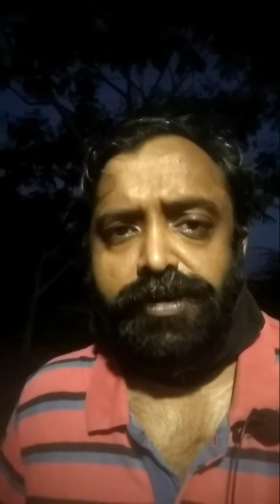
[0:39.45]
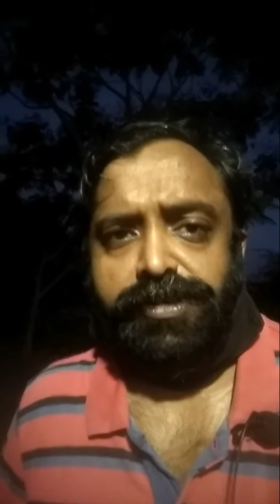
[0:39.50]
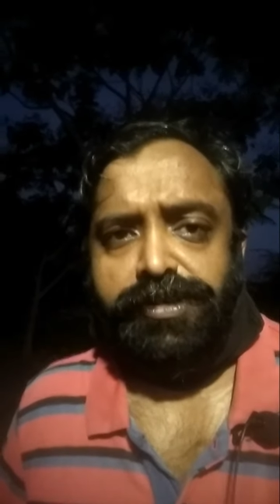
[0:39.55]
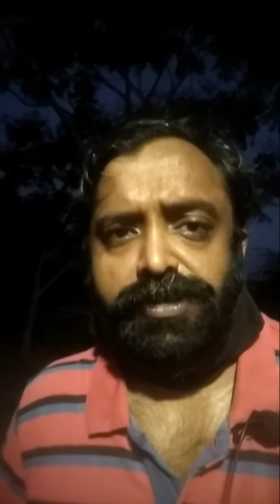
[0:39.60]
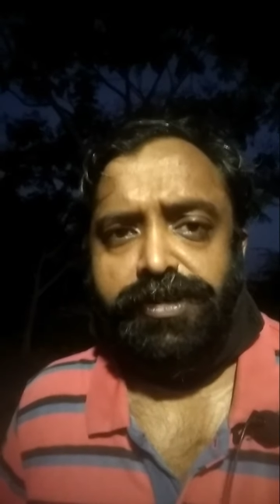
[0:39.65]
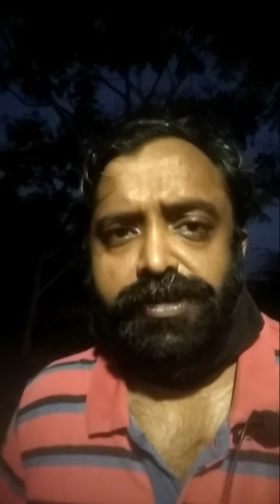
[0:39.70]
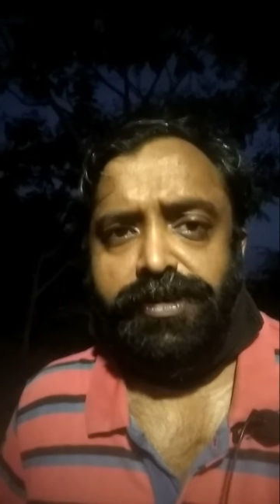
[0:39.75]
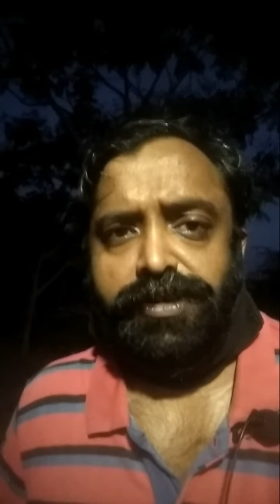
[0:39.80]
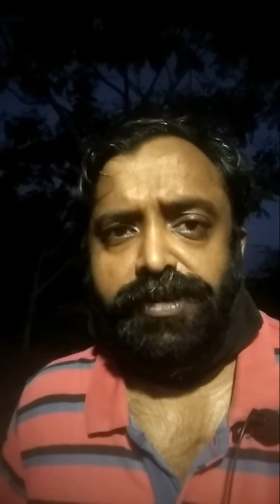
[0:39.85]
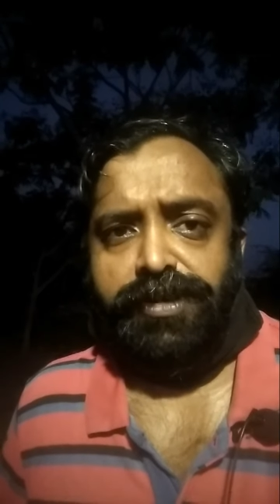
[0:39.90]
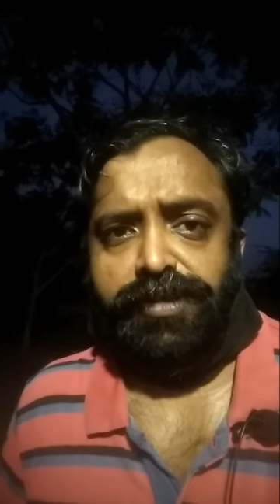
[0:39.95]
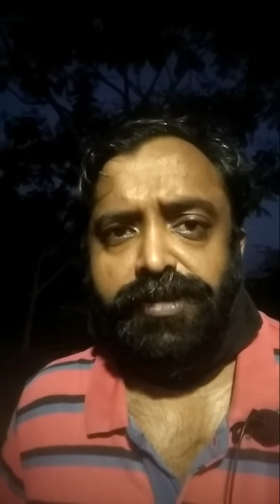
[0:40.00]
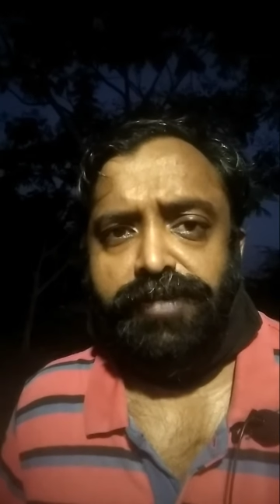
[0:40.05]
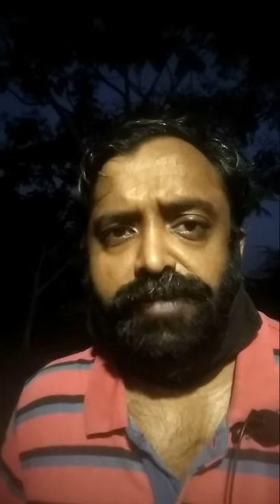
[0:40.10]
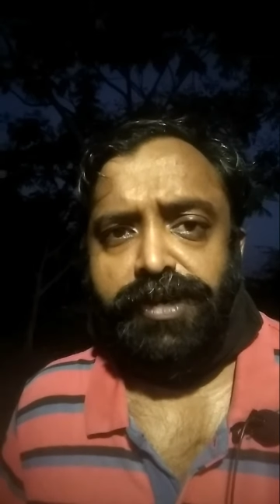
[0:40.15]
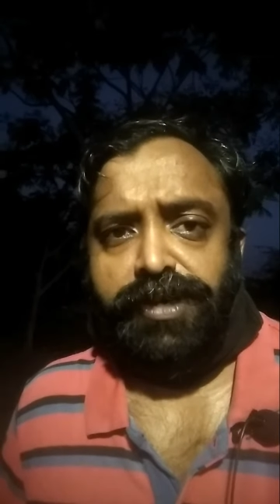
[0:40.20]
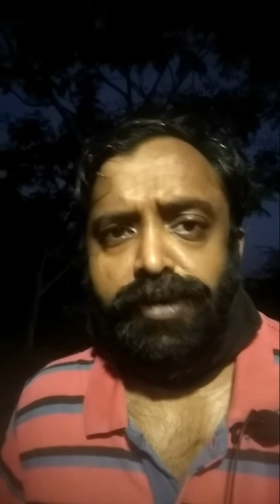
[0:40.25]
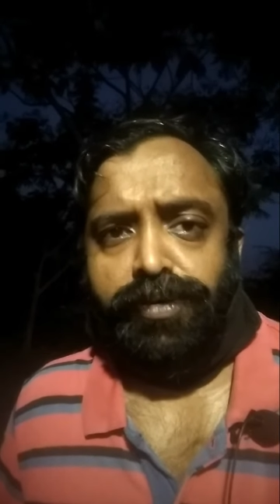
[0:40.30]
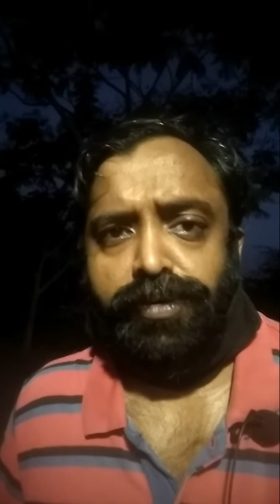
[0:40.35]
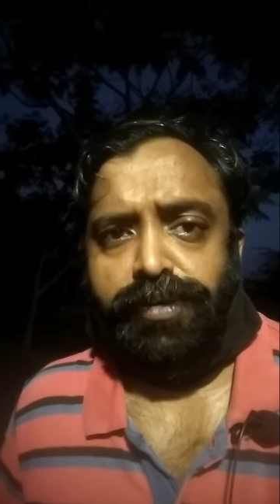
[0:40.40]
ஆக்சிஜன் இது
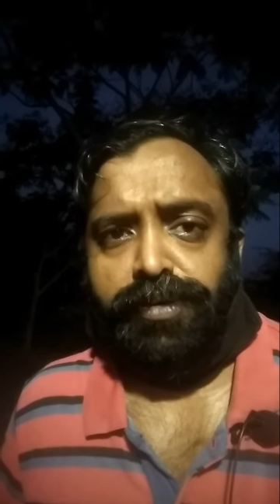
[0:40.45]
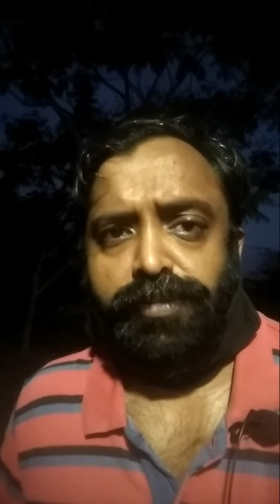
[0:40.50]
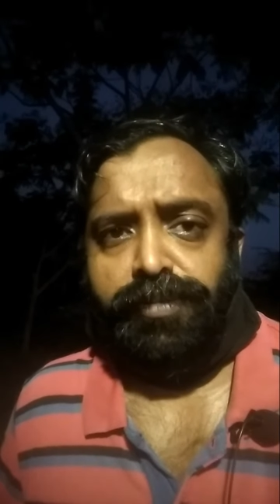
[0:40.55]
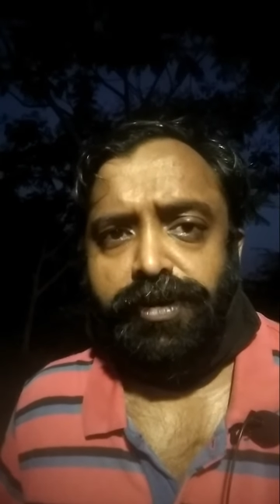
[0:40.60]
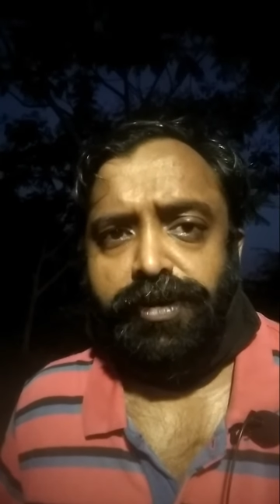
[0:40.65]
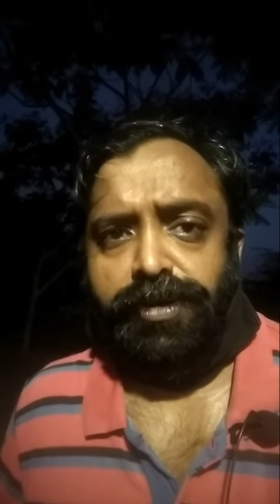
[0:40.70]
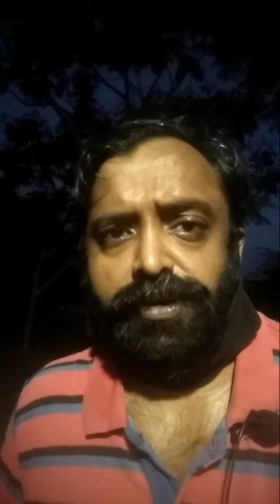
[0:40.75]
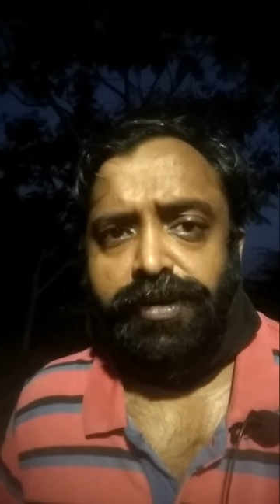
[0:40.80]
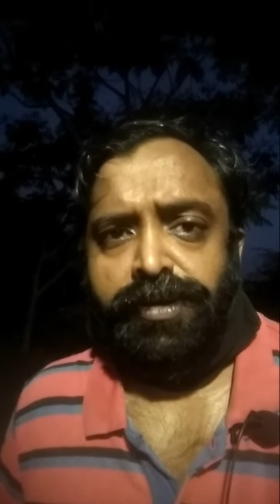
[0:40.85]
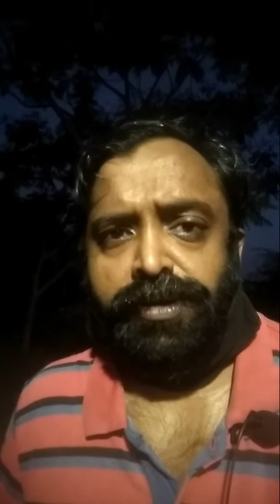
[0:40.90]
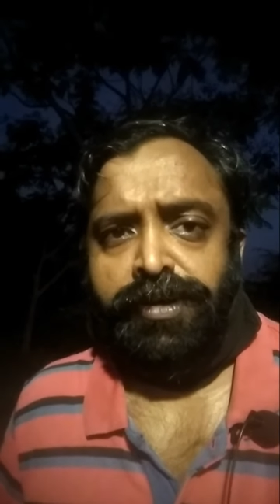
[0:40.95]
வைக்கணும் அப்படின்னு